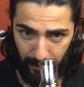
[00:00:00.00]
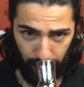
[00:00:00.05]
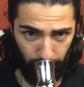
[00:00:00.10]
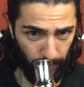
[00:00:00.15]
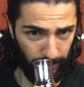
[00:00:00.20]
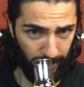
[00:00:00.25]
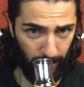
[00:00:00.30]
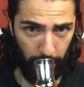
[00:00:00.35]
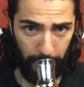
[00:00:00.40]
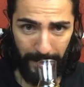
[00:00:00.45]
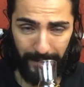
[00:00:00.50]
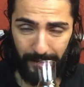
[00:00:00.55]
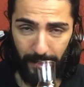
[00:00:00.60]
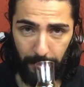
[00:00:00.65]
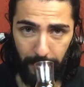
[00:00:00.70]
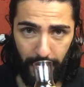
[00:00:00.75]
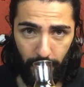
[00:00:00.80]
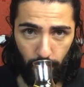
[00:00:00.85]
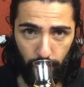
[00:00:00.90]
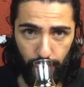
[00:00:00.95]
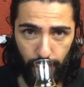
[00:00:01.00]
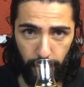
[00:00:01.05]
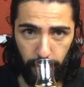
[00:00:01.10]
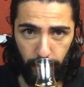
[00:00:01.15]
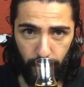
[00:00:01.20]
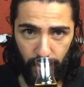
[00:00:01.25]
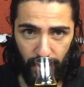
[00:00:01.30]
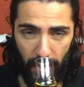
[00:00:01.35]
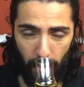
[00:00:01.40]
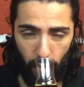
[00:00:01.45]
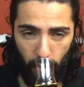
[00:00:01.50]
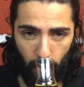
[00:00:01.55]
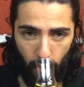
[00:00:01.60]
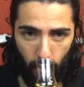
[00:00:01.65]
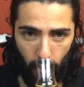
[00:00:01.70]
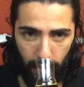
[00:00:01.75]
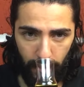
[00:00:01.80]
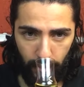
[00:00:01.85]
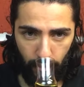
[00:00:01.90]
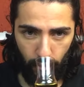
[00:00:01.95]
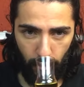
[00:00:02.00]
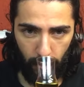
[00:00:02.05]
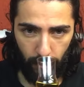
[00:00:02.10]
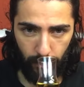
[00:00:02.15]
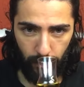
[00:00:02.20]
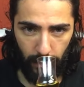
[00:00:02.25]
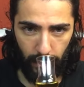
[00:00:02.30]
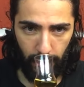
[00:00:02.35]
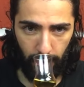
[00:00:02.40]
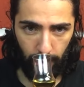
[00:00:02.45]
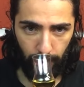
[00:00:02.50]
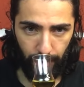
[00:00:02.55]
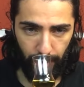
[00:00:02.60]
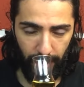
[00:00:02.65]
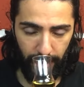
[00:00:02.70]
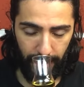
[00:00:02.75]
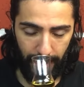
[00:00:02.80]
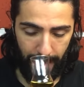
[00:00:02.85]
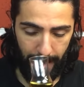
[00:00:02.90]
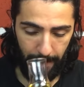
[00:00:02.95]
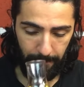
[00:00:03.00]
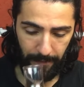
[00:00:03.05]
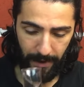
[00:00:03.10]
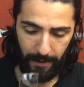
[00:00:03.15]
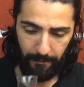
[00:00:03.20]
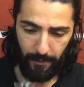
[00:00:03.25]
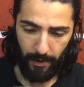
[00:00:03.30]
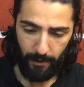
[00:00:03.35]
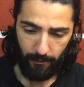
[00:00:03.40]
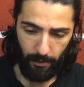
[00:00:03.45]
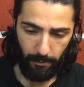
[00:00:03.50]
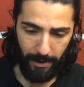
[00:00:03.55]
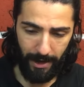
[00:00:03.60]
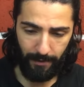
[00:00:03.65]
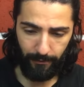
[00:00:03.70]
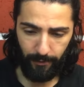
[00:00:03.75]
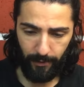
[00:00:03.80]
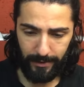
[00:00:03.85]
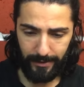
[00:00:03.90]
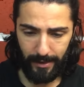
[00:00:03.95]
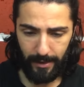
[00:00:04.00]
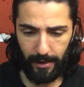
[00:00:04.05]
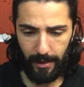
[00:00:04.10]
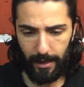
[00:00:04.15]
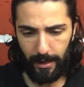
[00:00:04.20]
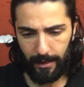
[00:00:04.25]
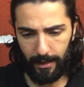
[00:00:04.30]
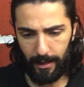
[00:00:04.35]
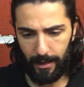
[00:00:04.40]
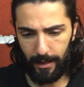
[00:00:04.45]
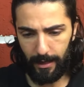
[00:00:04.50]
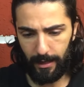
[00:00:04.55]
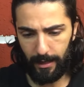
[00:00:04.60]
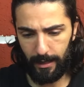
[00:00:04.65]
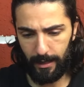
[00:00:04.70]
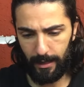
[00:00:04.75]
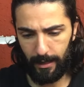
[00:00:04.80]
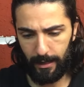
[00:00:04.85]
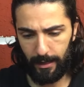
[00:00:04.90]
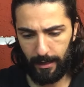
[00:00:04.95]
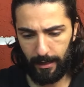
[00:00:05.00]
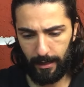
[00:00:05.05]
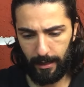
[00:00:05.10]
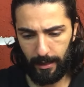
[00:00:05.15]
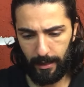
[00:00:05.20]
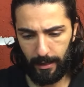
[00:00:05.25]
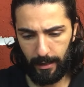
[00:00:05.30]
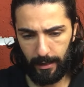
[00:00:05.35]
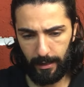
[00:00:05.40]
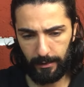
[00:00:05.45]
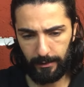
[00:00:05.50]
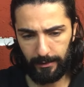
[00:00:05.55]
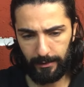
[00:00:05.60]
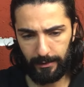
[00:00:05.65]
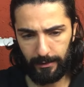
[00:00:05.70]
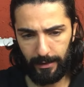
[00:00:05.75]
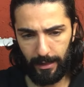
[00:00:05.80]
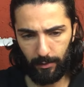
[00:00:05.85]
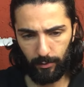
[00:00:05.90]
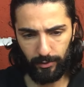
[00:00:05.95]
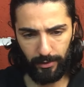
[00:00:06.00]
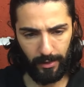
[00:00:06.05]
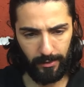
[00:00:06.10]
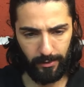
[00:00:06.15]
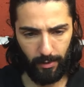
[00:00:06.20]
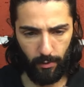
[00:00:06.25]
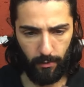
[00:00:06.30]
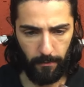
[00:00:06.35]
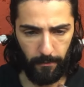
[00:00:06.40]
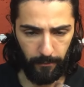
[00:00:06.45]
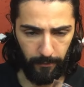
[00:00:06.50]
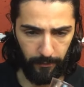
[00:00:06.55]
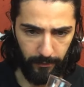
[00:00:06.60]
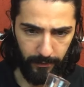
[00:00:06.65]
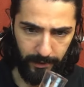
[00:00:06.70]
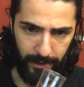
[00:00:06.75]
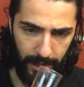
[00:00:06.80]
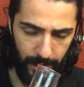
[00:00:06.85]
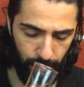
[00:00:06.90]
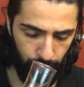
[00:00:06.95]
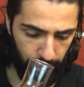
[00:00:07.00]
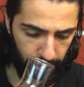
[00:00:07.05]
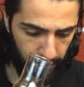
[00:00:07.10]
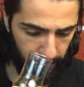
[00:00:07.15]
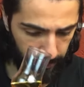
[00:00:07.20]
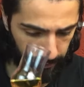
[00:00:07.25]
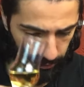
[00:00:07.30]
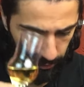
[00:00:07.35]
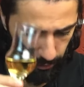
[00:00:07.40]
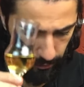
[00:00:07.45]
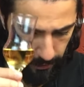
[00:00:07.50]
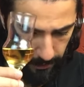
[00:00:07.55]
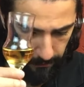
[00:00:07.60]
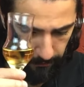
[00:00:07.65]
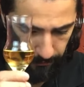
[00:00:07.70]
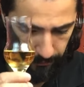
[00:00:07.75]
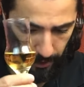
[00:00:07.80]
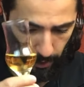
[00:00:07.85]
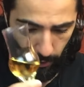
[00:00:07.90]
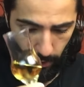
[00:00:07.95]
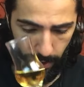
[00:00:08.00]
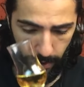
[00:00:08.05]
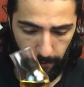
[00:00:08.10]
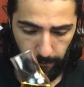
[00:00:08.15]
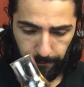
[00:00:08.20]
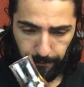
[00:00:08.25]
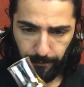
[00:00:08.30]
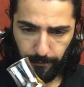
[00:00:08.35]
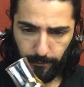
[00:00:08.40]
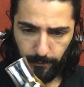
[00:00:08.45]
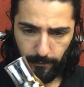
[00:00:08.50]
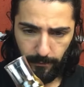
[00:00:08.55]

você não percebe nenhum tipo de alcoólico ao, ao cheirar, né? Vamos lá, fazer a, a, a degustação desde o início. Então, ó,